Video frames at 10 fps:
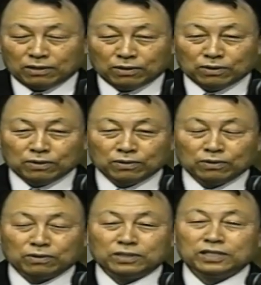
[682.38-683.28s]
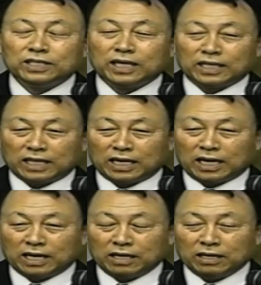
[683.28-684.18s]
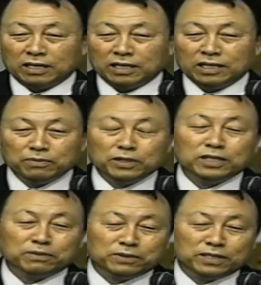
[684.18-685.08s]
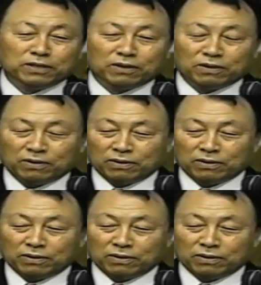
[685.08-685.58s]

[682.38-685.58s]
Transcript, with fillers: 不俗的仆人，我朴牧师也一样。